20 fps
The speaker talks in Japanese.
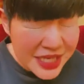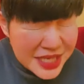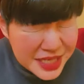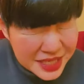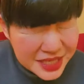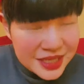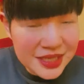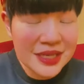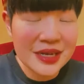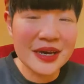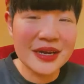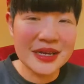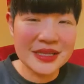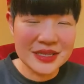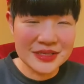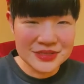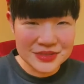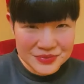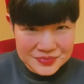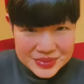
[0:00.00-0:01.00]
一気に叶っ
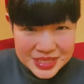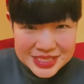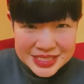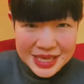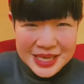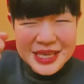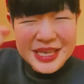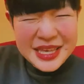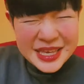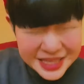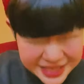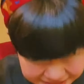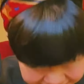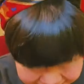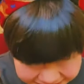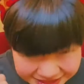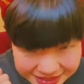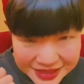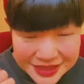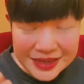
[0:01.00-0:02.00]
てるんですよ。皆さん、
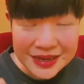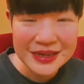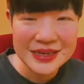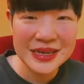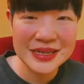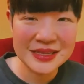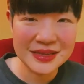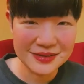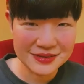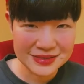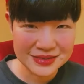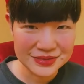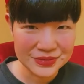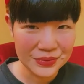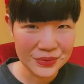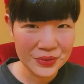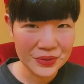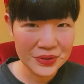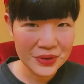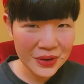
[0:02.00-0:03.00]
一気に叶ってるんです
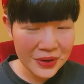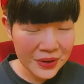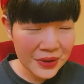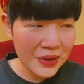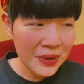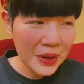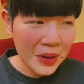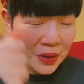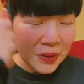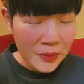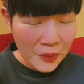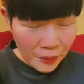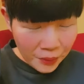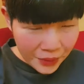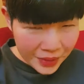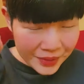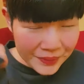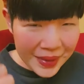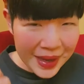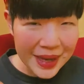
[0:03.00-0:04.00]
よ。
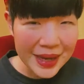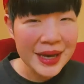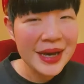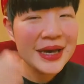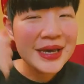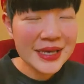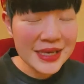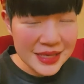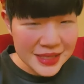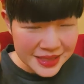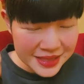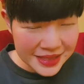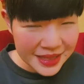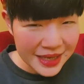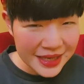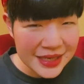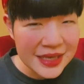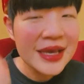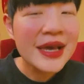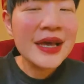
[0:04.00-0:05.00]
これは、一
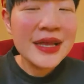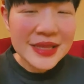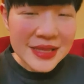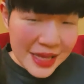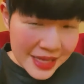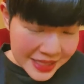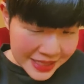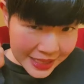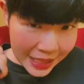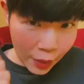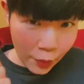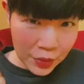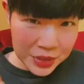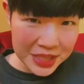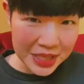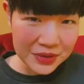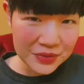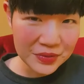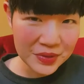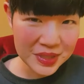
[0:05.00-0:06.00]
体何が起き
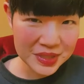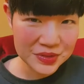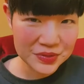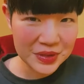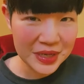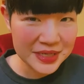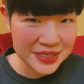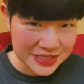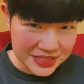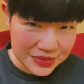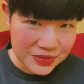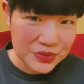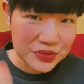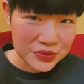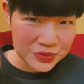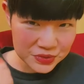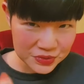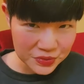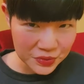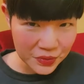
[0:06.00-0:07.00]
てるのかという話を
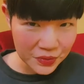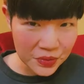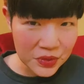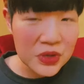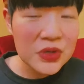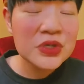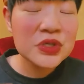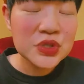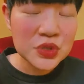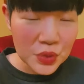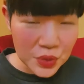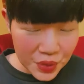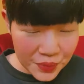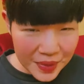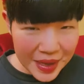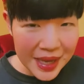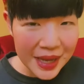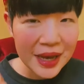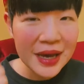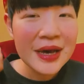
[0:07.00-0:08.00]
すると、それ
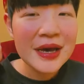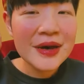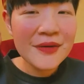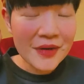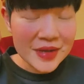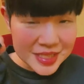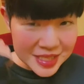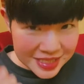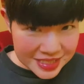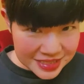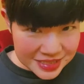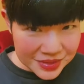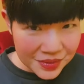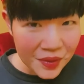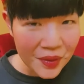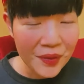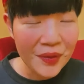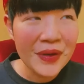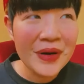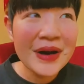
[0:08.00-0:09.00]
は、私
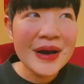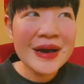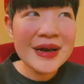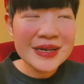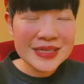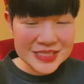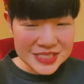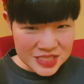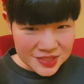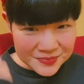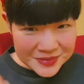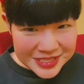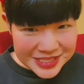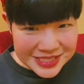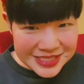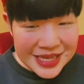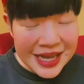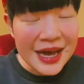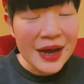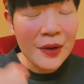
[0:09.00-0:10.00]
の地
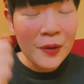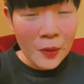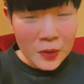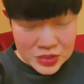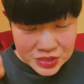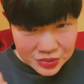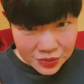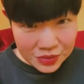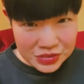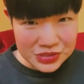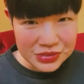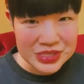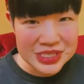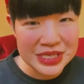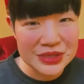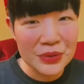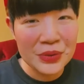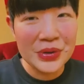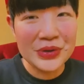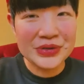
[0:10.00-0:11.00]
道なコツコツとし
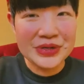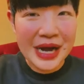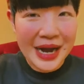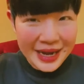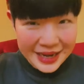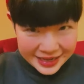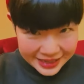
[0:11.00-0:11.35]
た努力が